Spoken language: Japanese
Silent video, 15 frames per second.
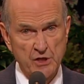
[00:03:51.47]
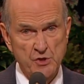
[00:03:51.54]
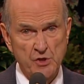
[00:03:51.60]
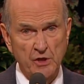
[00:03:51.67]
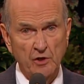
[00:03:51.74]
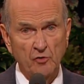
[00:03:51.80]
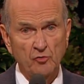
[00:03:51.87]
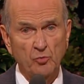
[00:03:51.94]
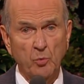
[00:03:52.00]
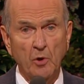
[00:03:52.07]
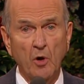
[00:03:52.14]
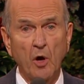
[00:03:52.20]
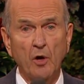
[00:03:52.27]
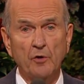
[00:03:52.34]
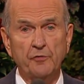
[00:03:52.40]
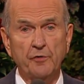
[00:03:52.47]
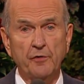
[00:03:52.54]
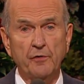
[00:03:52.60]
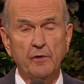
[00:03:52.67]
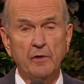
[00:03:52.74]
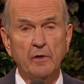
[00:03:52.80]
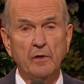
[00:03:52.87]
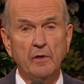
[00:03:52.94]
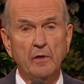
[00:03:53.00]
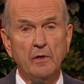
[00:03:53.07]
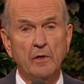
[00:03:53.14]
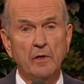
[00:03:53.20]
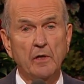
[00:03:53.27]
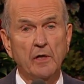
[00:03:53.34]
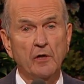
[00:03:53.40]
主の教えは曲げられ、儀
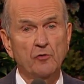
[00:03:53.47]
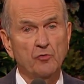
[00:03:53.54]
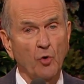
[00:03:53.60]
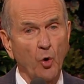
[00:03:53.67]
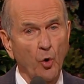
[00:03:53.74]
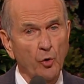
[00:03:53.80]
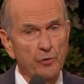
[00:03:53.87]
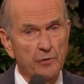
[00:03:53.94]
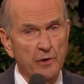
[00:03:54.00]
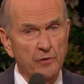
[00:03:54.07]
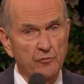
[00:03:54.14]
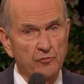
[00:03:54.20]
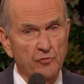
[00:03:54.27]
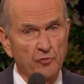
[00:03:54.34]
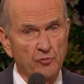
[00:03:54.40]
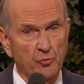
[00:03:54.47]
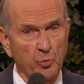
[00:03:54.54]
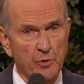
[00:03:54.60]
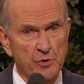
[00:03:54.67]
式が変えられました。